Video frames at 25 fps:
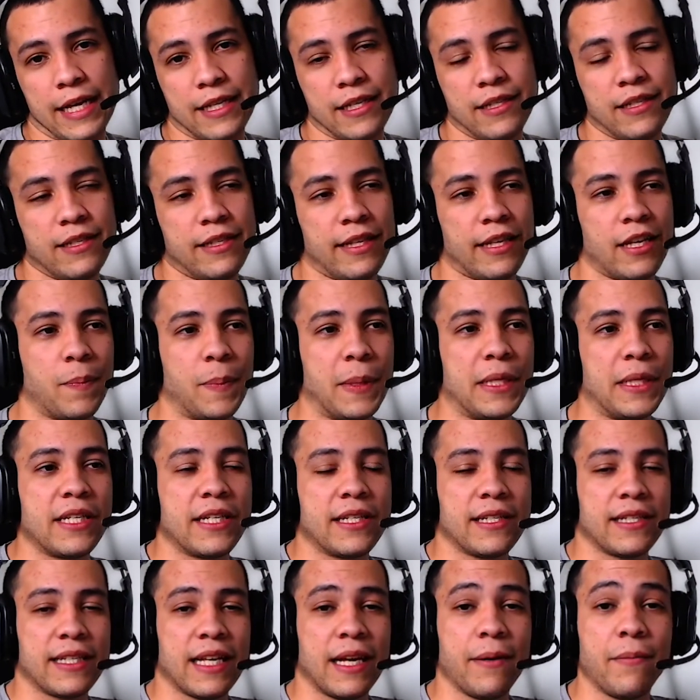A gente tem que
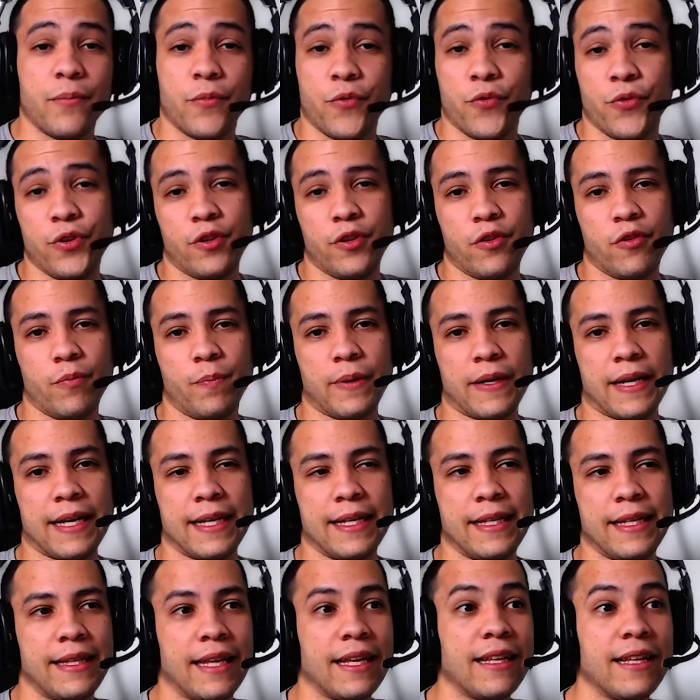pesquisar muito
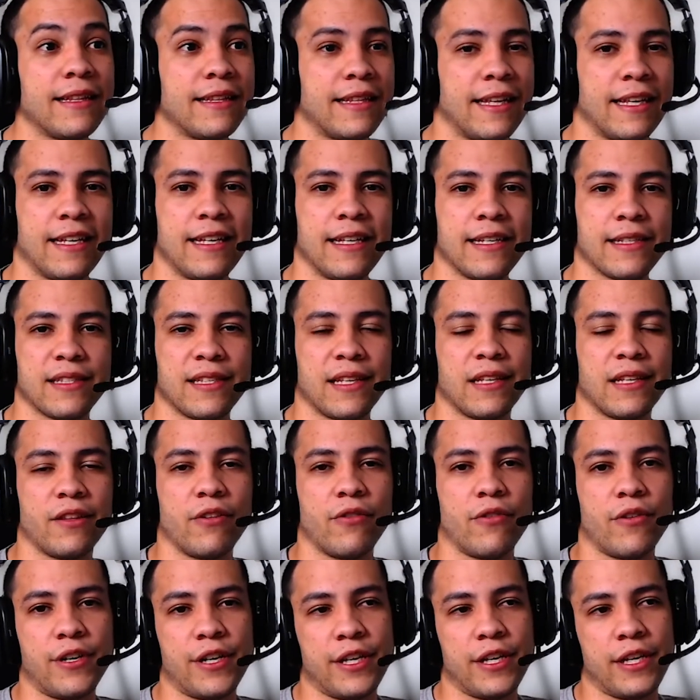para entender essa
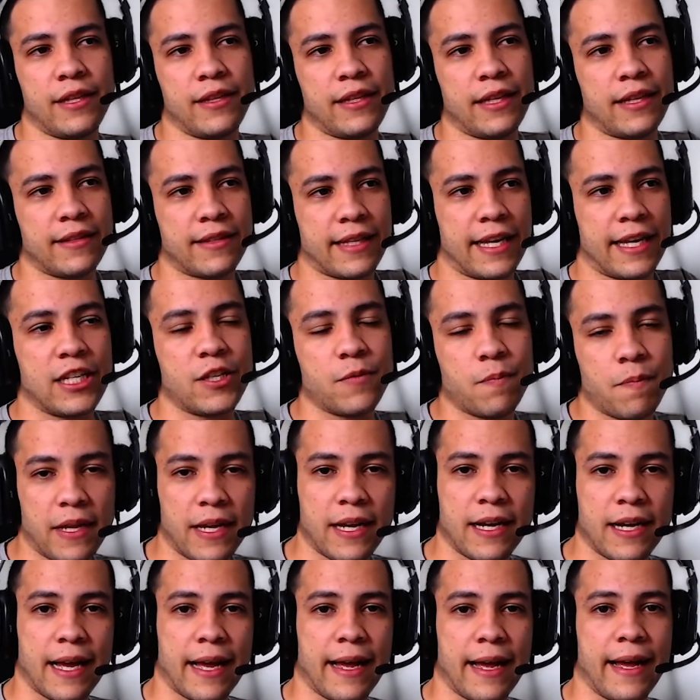lore e tentar
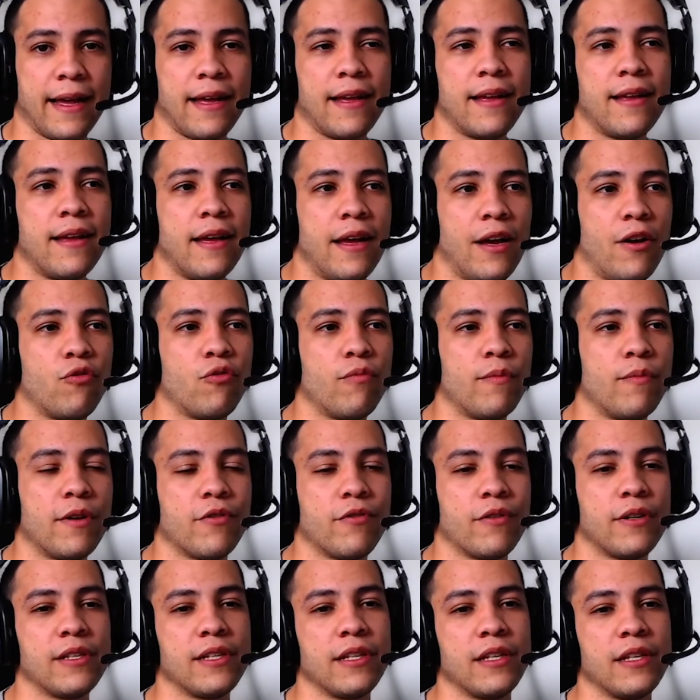explicar
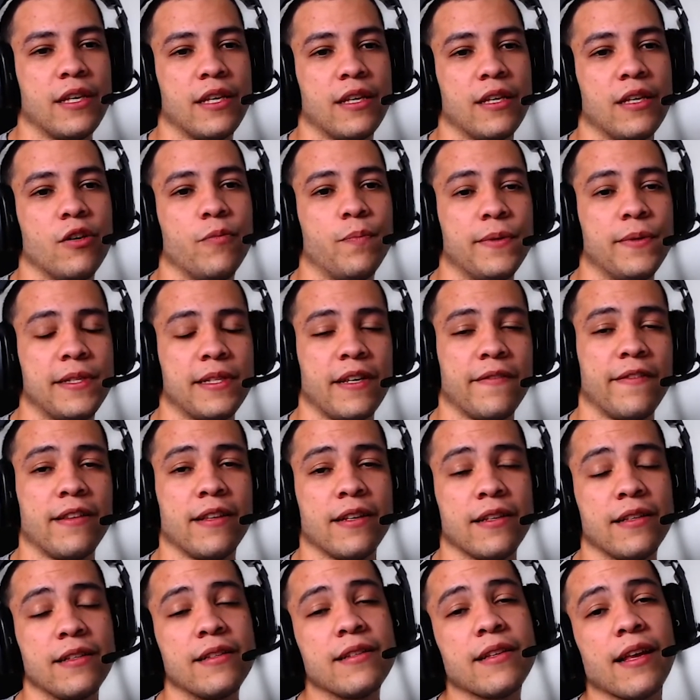alguma coisa aqui. Eu precisava
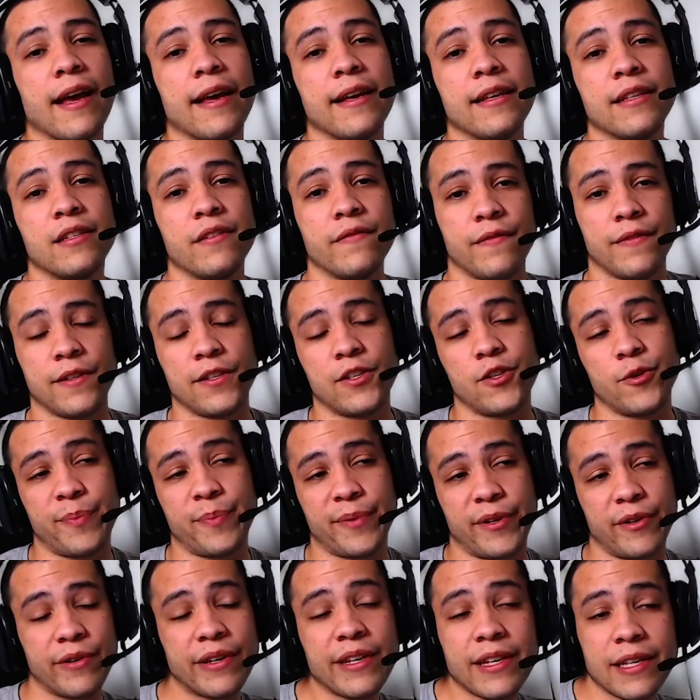lançar esse vídeo
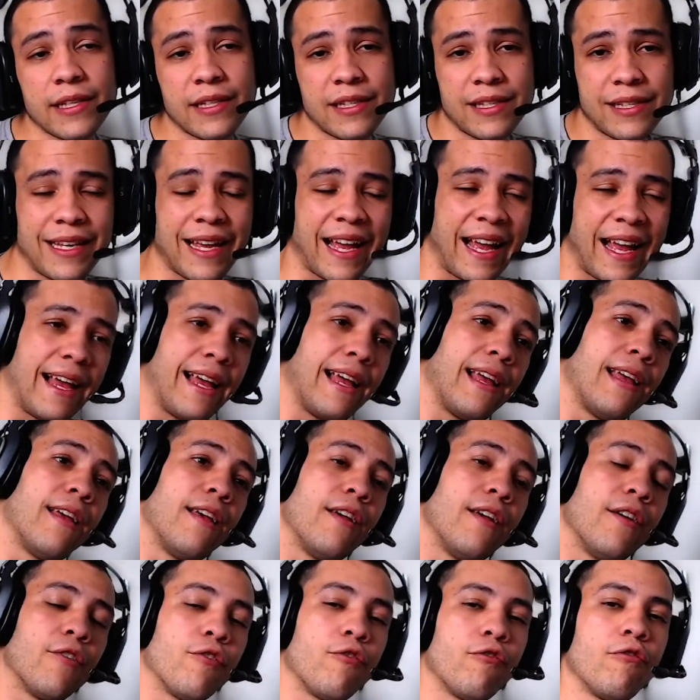para eu iniciar
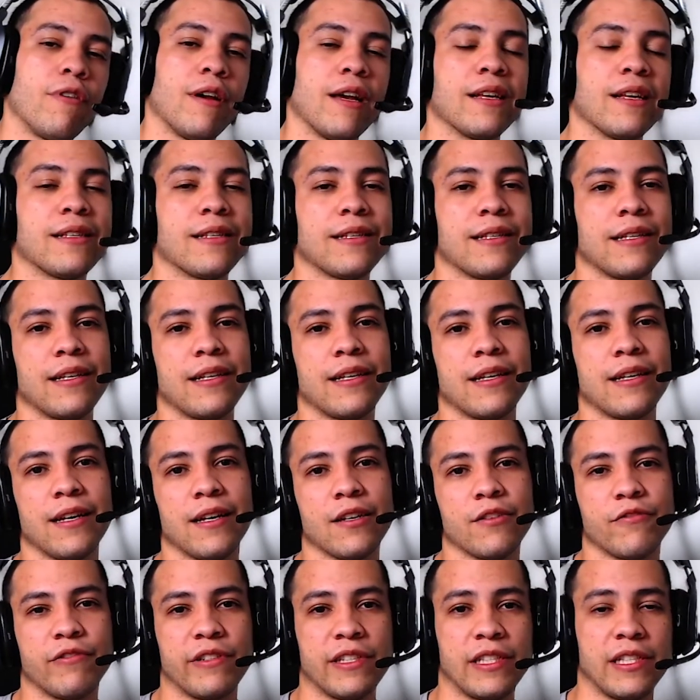com
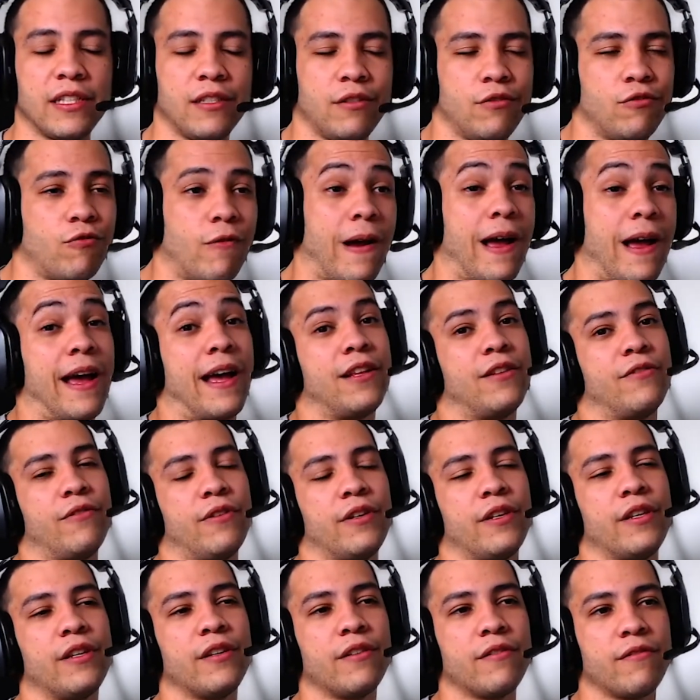essa com esse
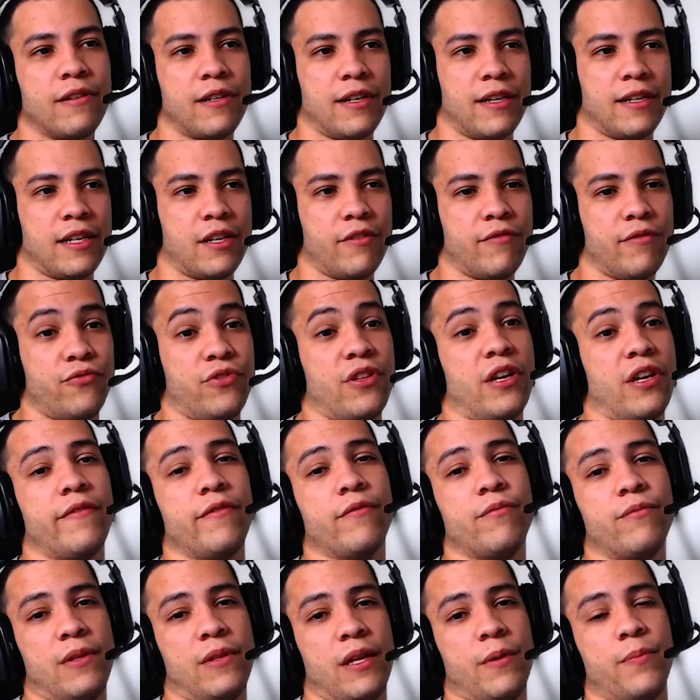quadro aqui no canal. Eu
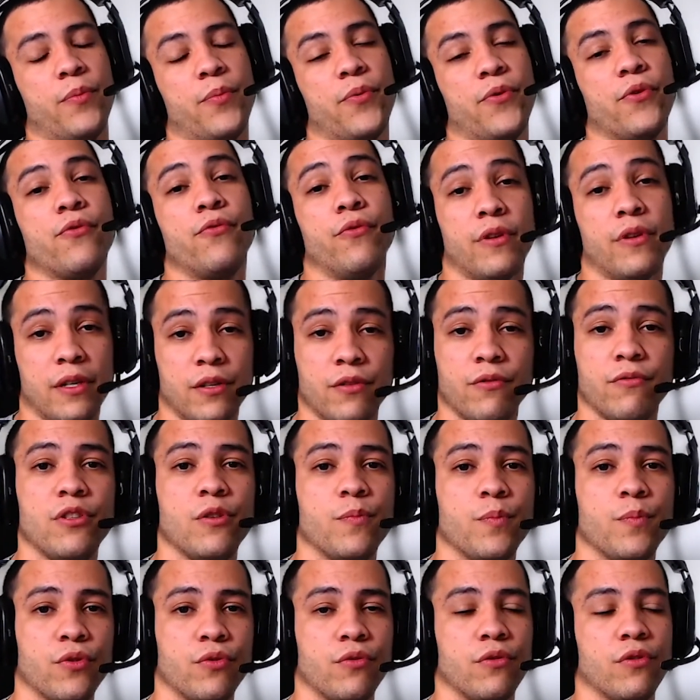estava um tempo procurando um
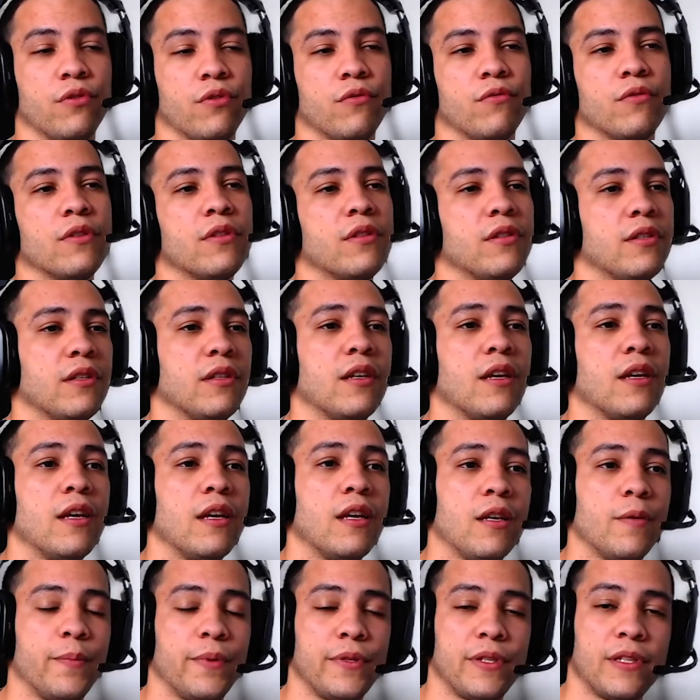tipo de conteúdo assim,
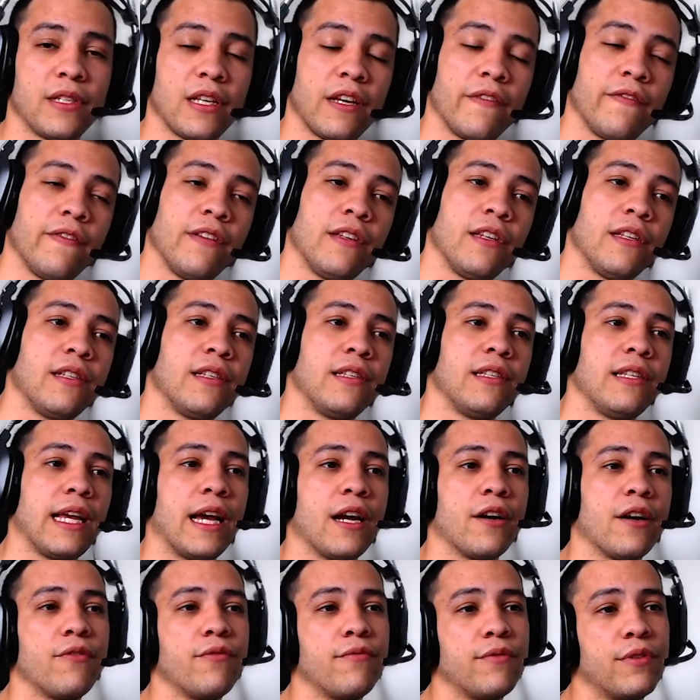precisava
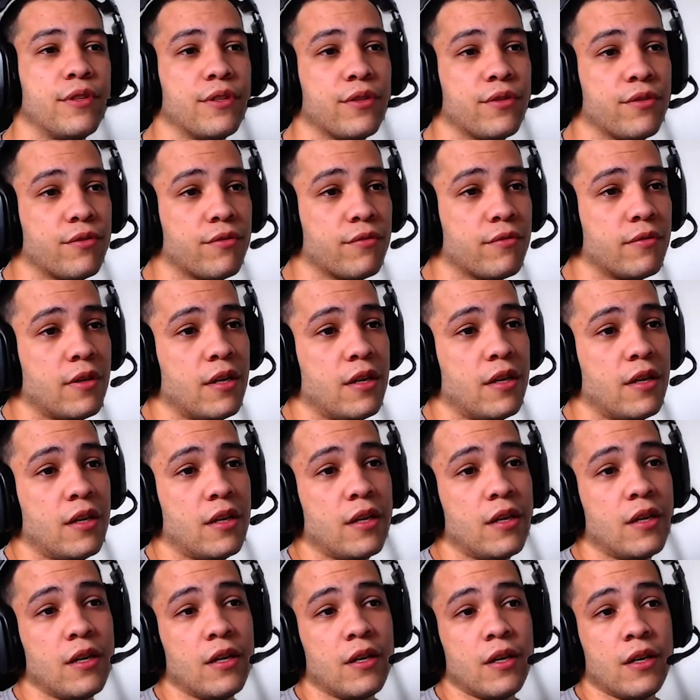iniciar com isso
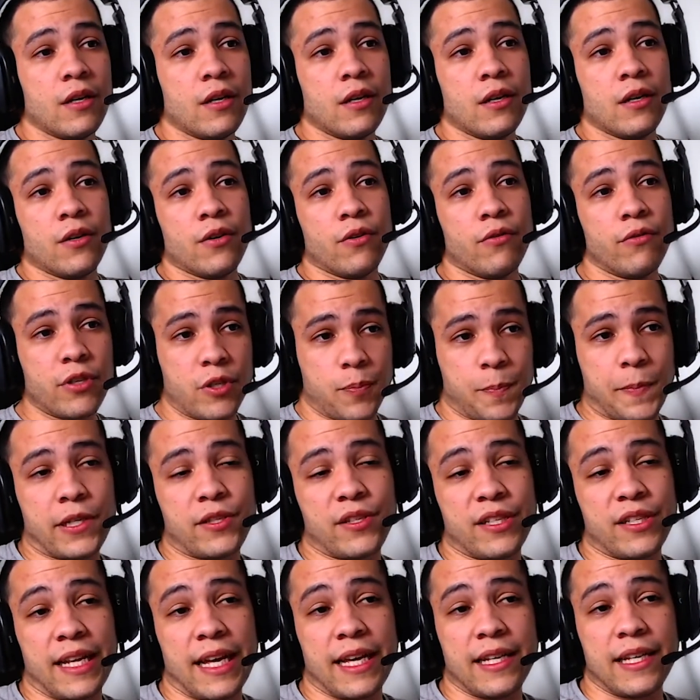os
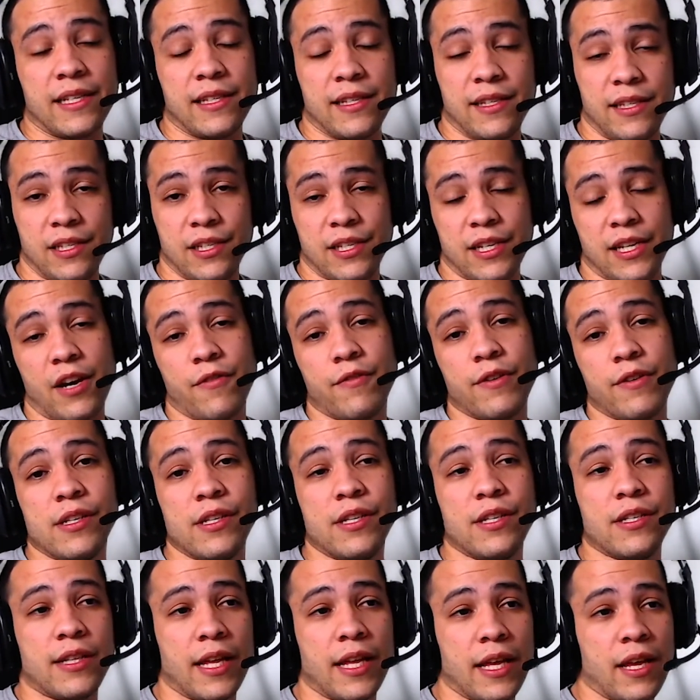personagens em geral
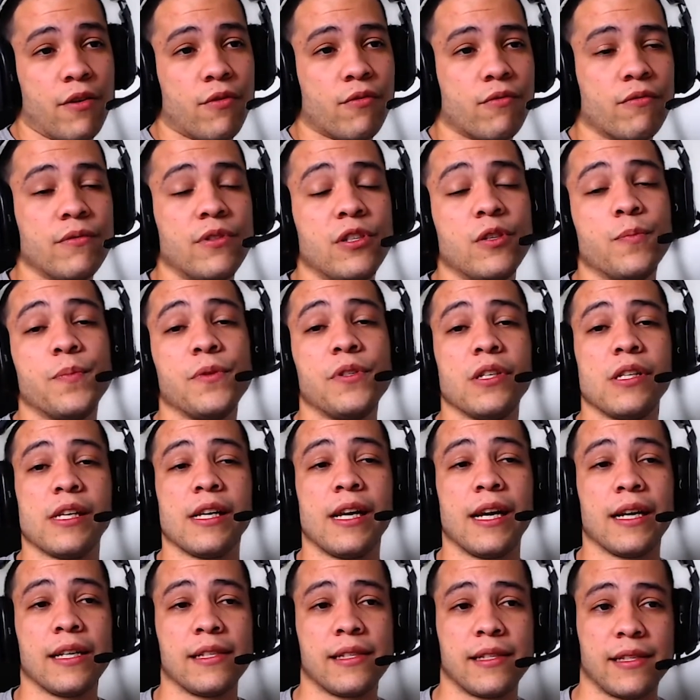eles têm algum tipo de
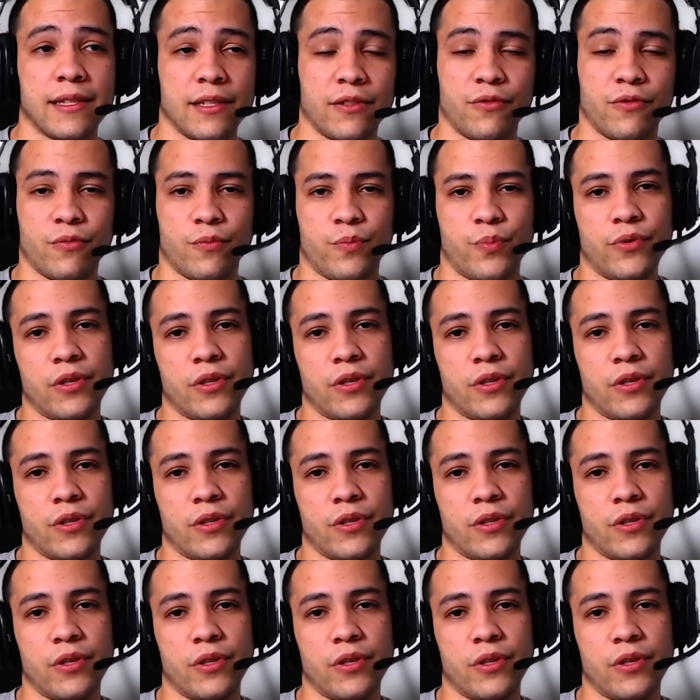ligação.